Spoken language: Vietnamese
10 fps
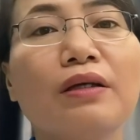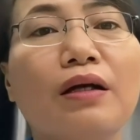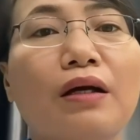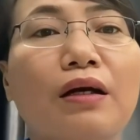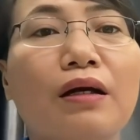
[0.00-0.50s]

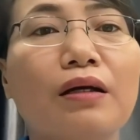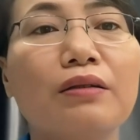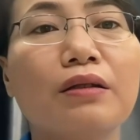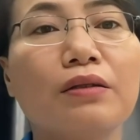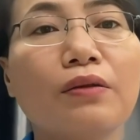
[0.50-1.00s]

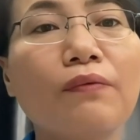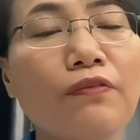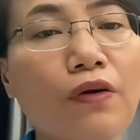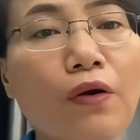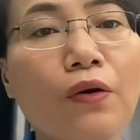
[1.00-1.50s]
uh, tóc
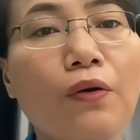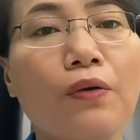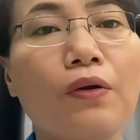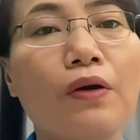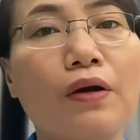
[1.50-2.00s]
khô
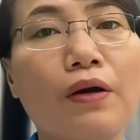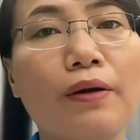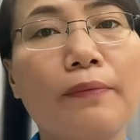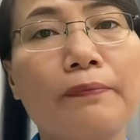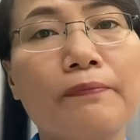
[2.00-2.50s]

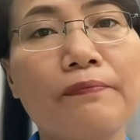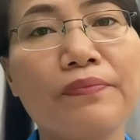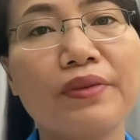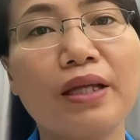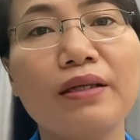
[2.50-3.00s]
um,
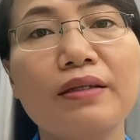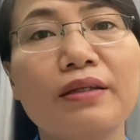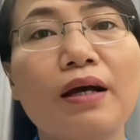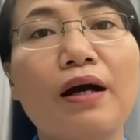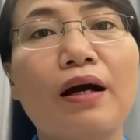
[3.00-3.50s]
thì
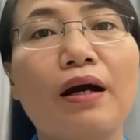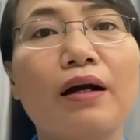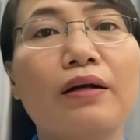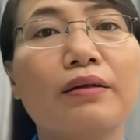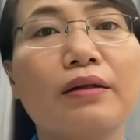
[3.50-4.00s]

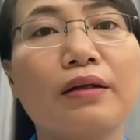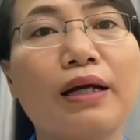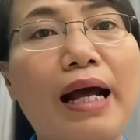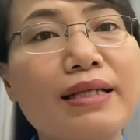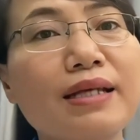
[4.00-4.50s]
uh,
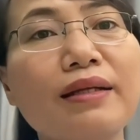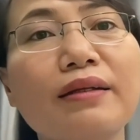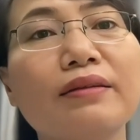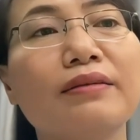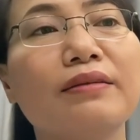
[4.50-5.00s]
cả gia
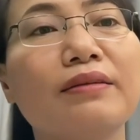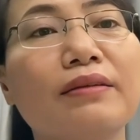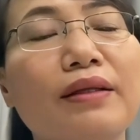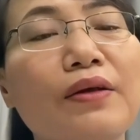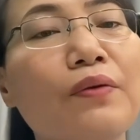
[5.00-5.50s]
đình
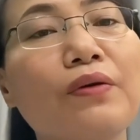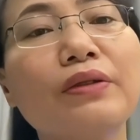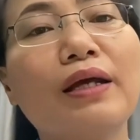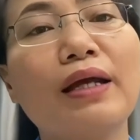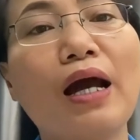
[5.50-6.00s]
đều có
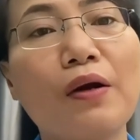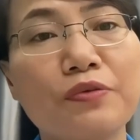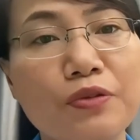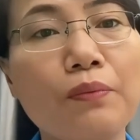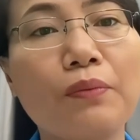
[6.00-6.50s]
thể học
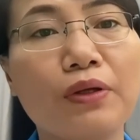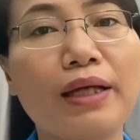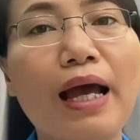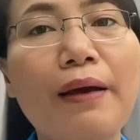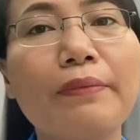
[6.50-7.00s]
chung một
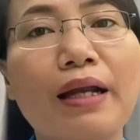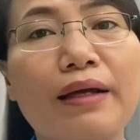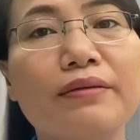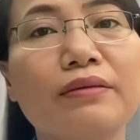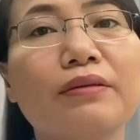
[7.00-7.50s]
cái app
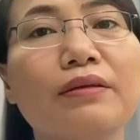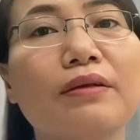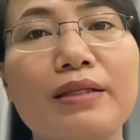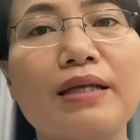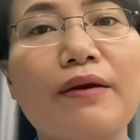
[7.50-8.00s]
này được.
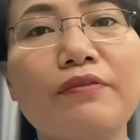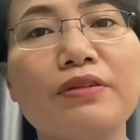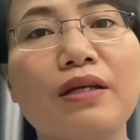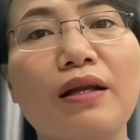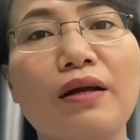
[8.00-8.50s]
ra
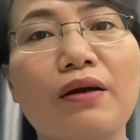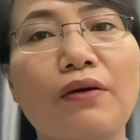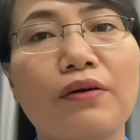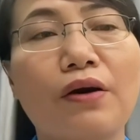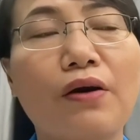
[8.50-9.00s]
Vietchaland
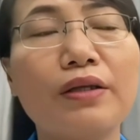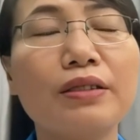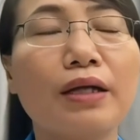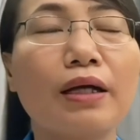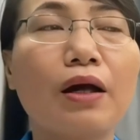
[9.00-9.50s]
còn có
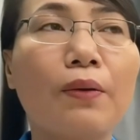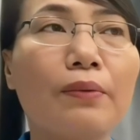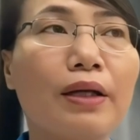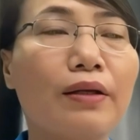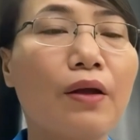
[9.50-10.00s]
những cái
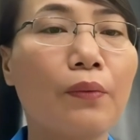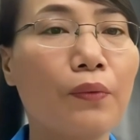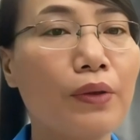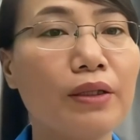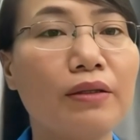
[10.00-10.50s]
công nghệ độc
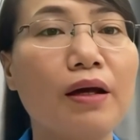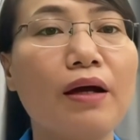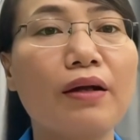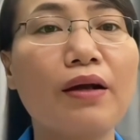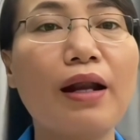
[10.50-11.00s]
quyền,
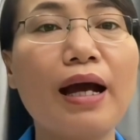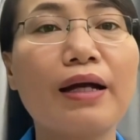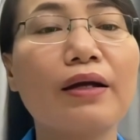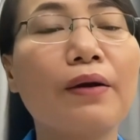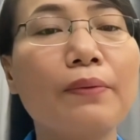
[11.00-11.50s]
đó là
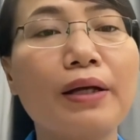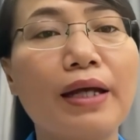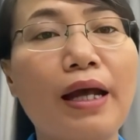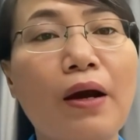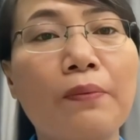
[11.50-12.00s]
cái công nghệ
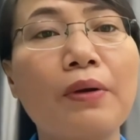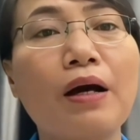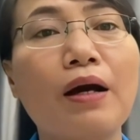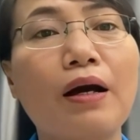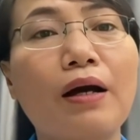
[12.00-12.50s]
học
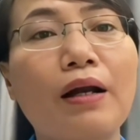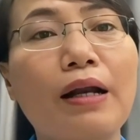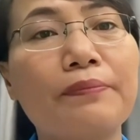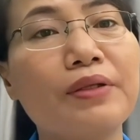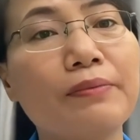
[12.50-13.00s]
à,
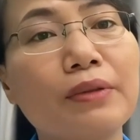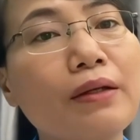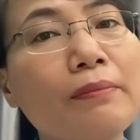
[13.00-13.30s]
lập tiềm thức